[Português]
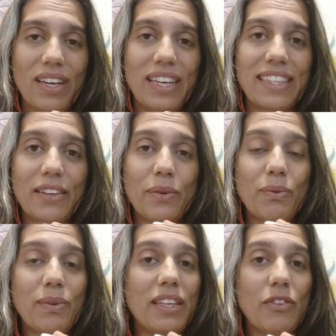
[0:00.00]
Então,
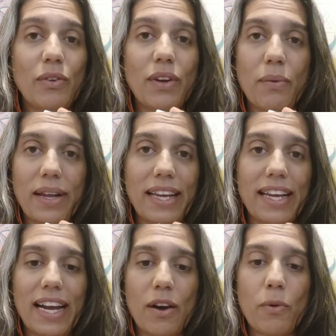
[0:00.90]
isso não é
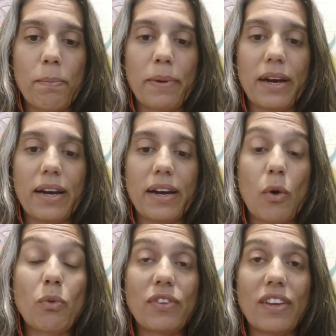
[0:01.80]
legal para
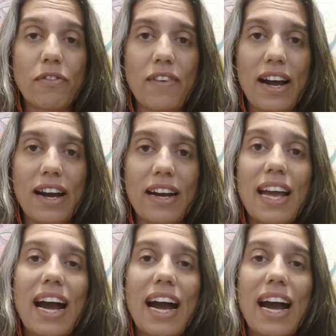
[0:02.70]
conservar